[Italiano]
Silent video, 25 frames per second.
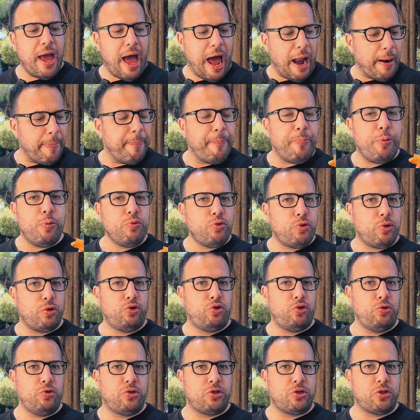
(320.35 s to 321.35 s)
al punto
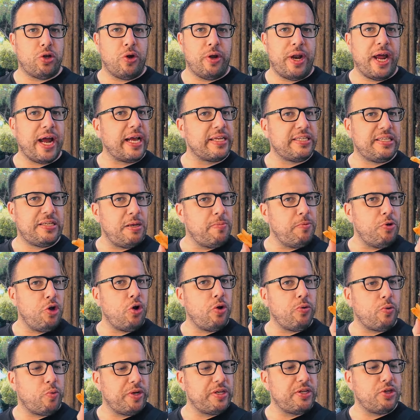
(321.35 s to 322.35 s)
giusto ragazzi
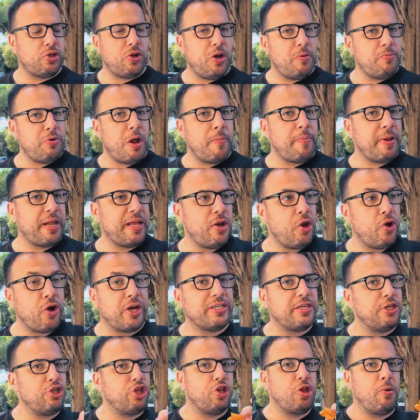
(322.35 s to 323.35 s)
io queste sono le mie patatine che ho
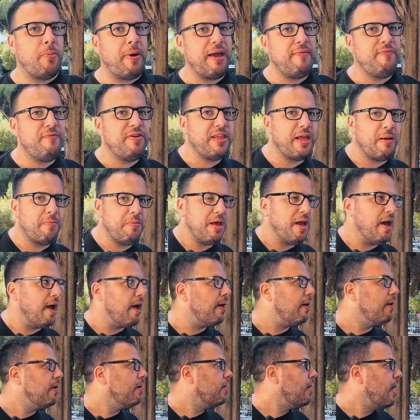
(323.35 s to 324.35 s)
assaggiato mai in vita
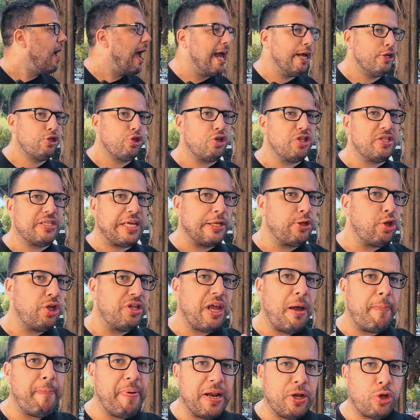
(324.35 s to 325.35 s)
mia e sono stato
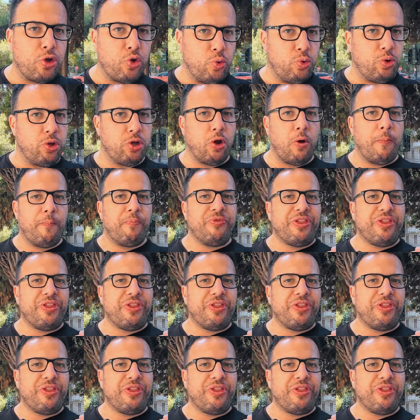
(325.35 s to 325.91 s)
dappertutto,